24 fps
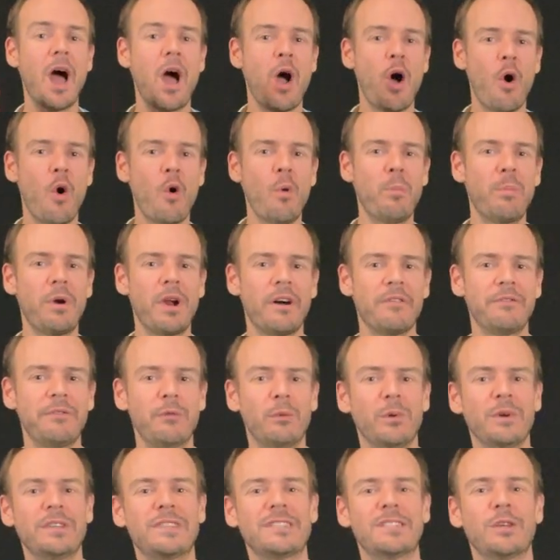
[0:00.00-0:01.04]
au plafond
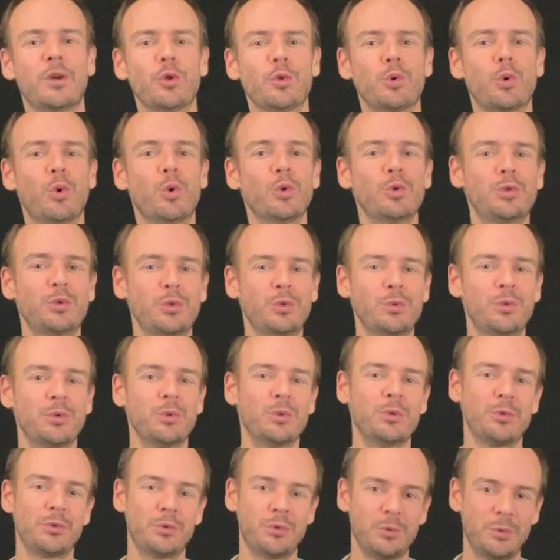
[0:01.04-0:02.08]
et sans trop se
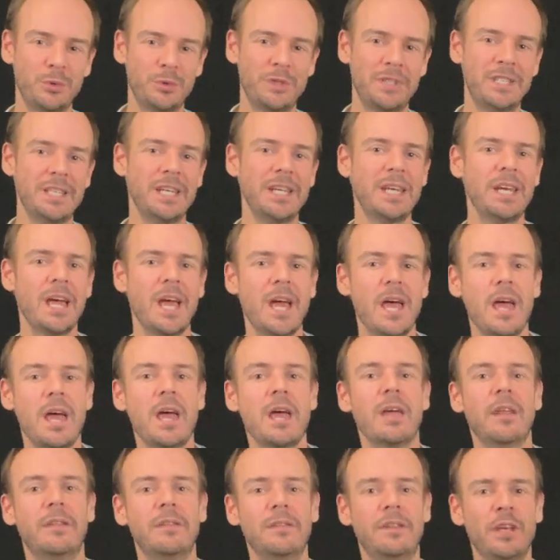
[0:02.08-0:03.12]
soucier
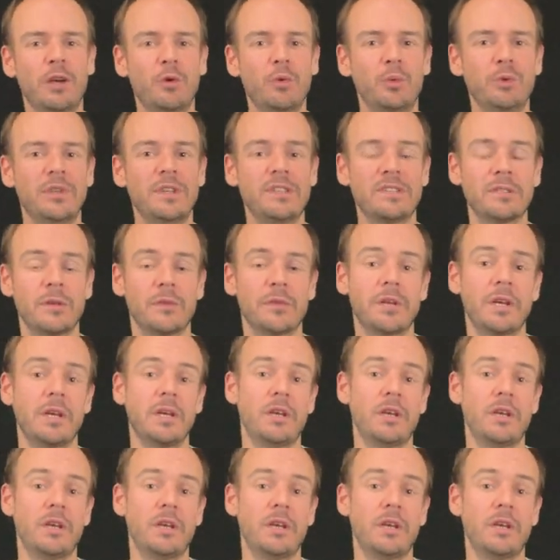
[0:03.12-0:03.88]
des coups décentrés.